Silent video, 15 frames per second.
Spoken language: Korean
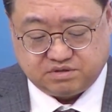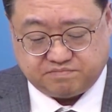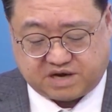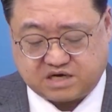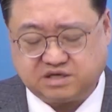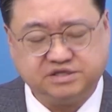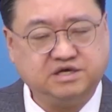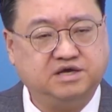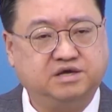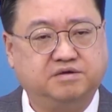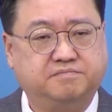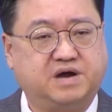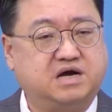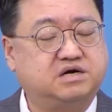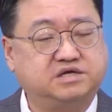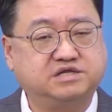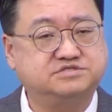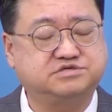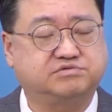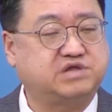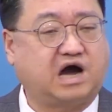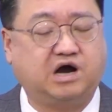방 안에 방
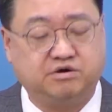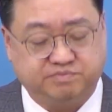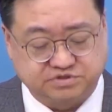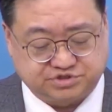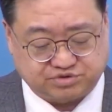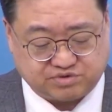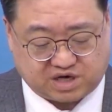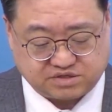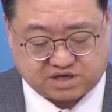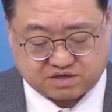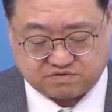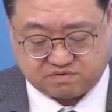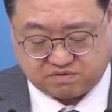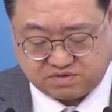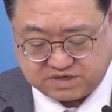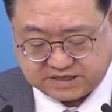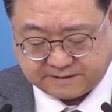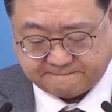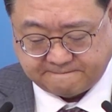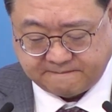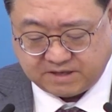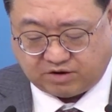안에서 나와보지도 않았고
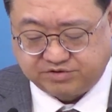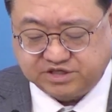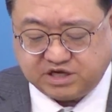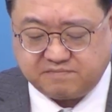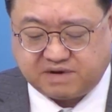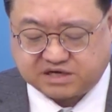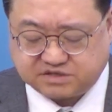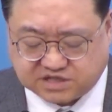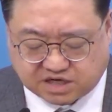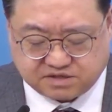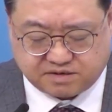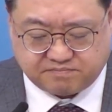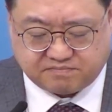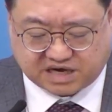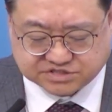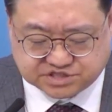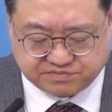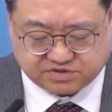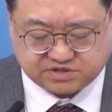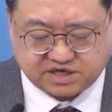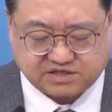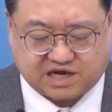언니 마르다는
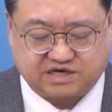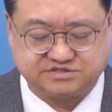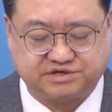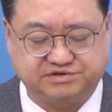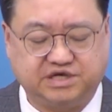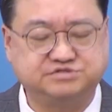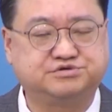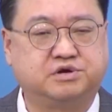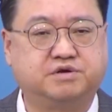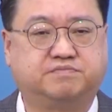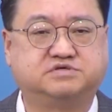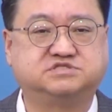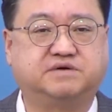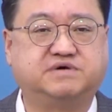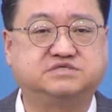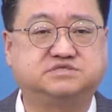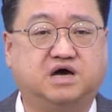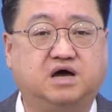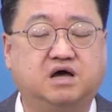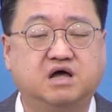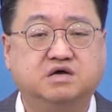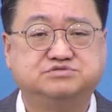마지못해 나가서 예수님을
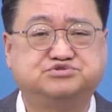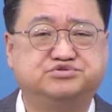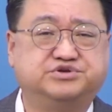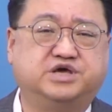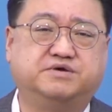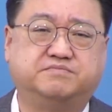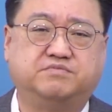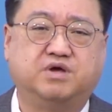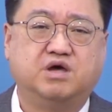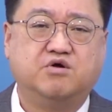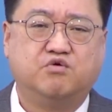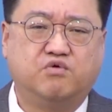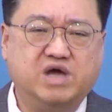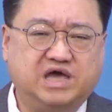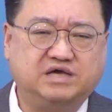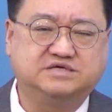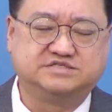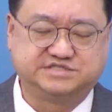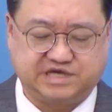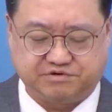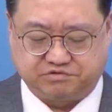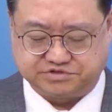보자마자 주님 왜
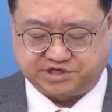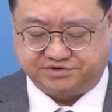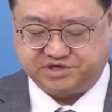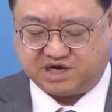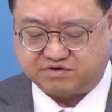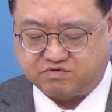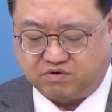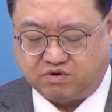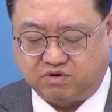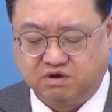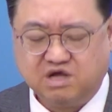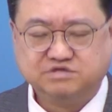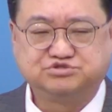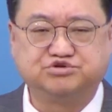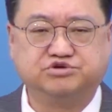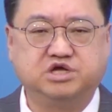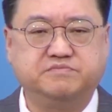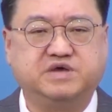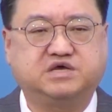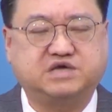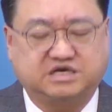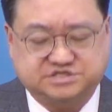이제 오셨냐고
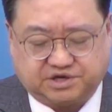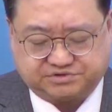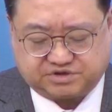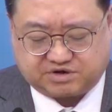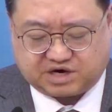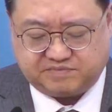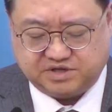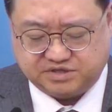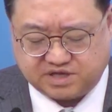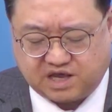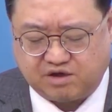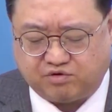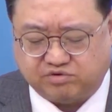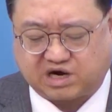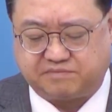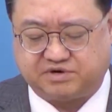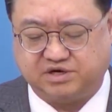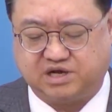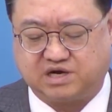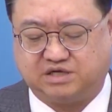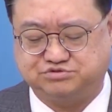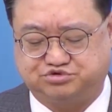주님이 계셨더라면 내
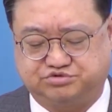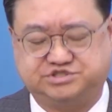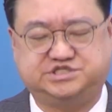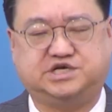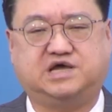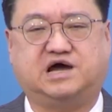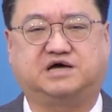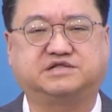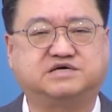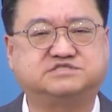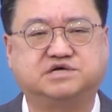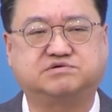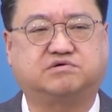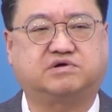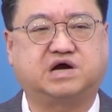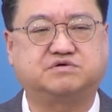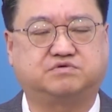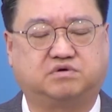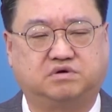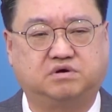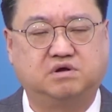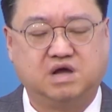오라버니가 죽지 않았을
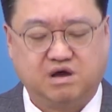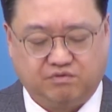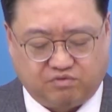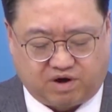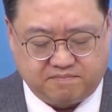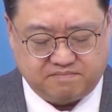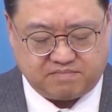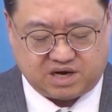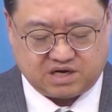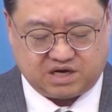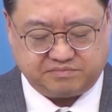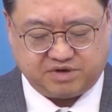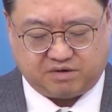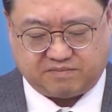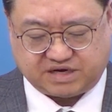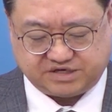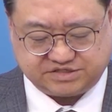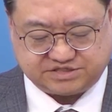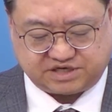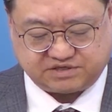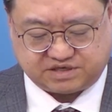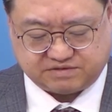거라고 원망하며
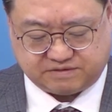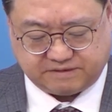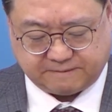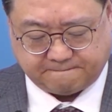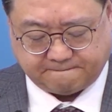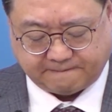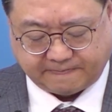말했잖아요.